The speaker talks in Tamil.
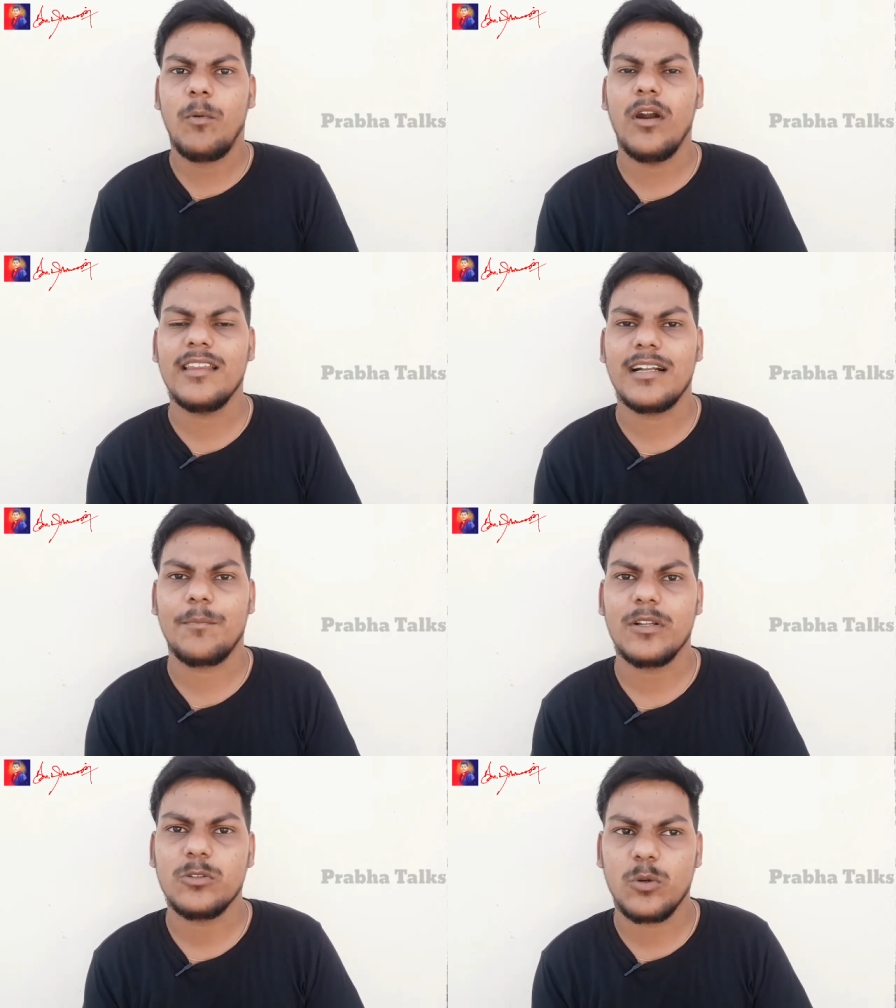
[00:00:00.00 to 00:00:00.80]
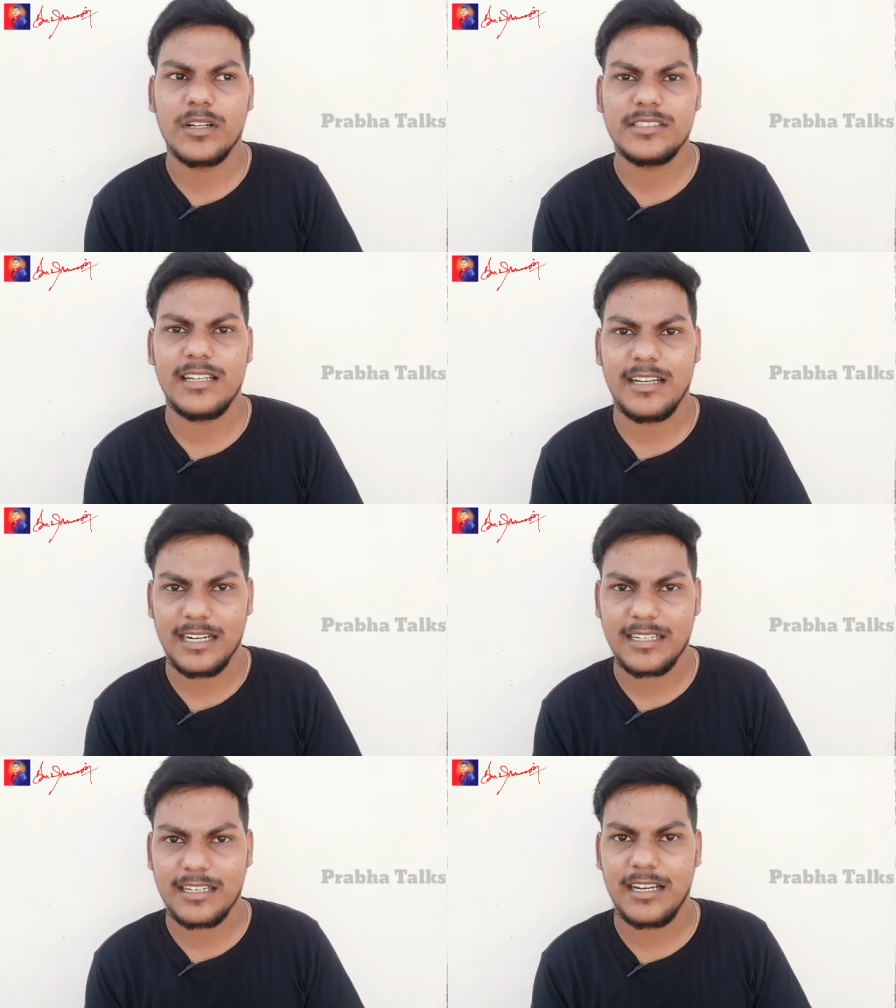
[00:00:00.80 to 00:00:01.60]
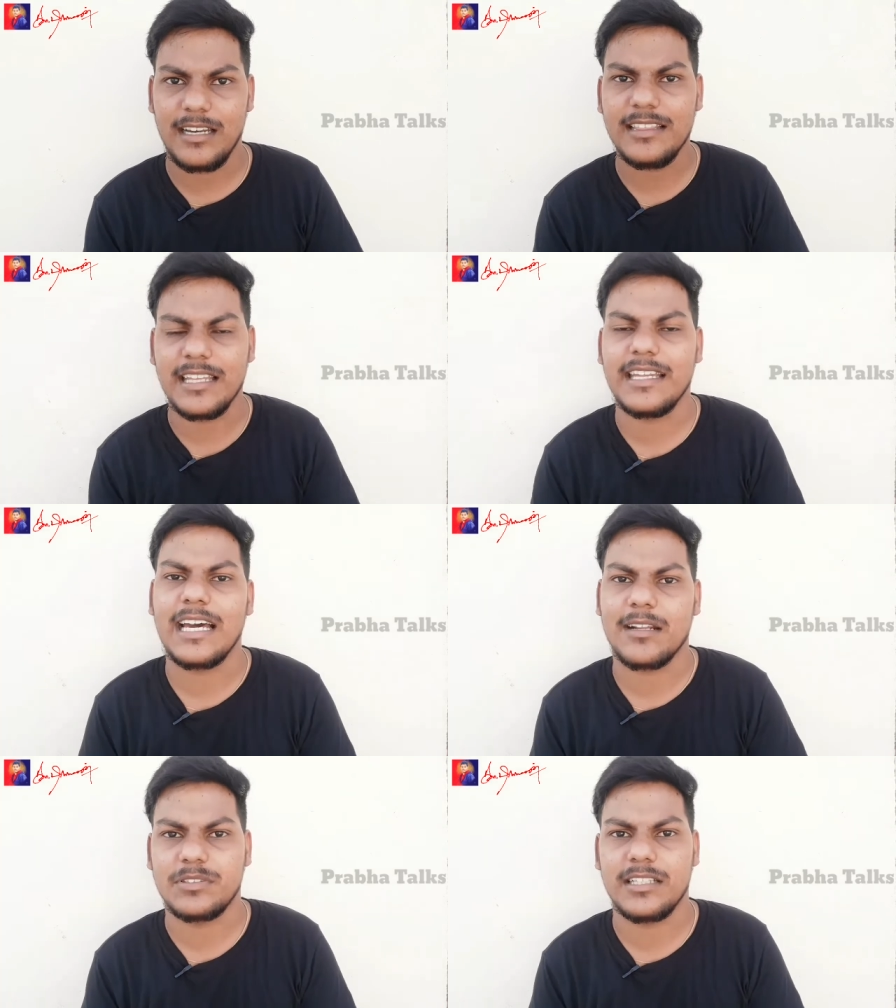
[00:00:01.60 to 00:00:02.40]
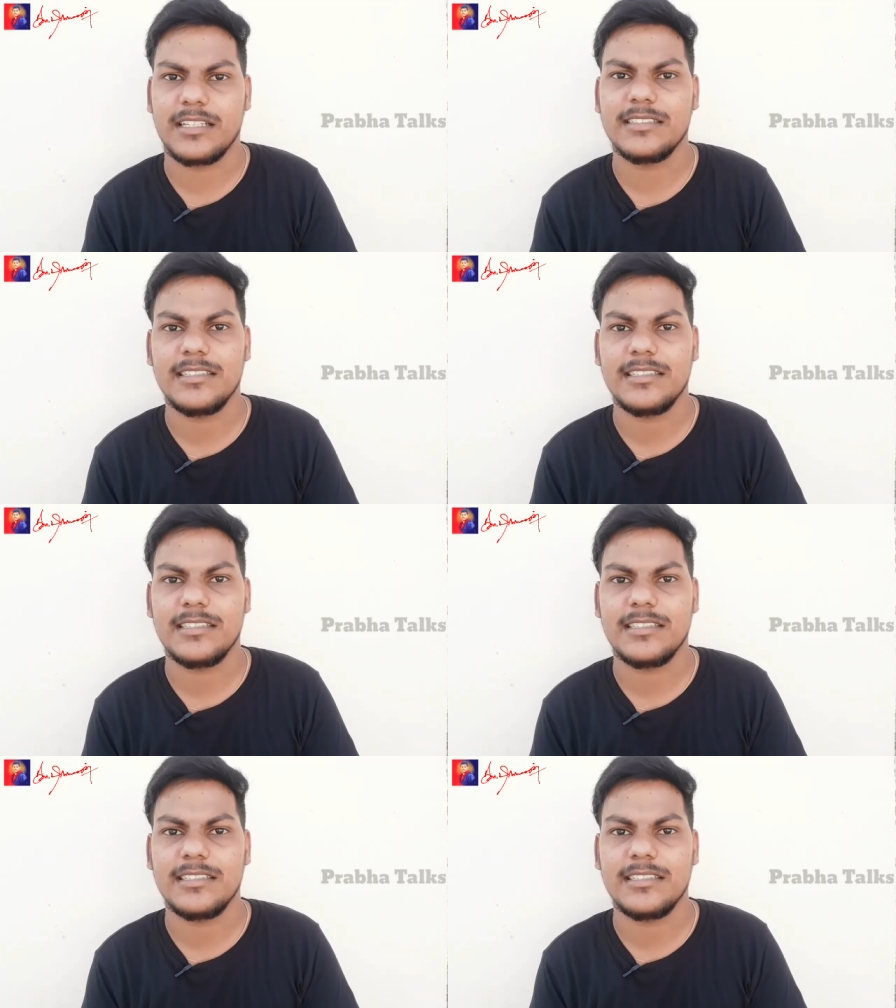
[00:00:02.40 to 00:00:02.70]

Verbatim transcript: போனதுக்கப்புறம் ஒரு சில நாட்களில் தெரிய ஆரம்பிச்சிருக்கு